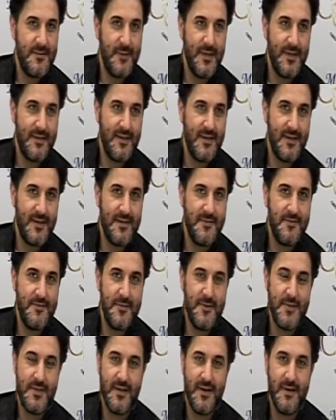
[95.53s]
وقتها كان
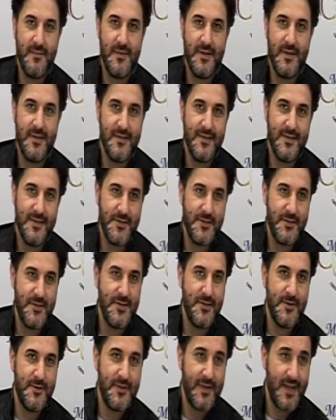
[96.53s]
في شيء عاملين
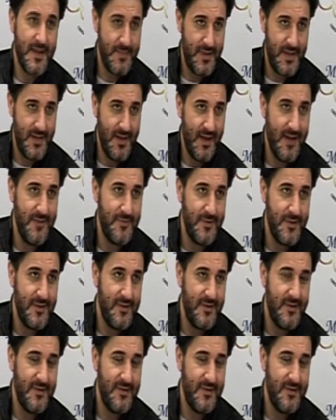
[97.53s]
شيء هون كمان حفل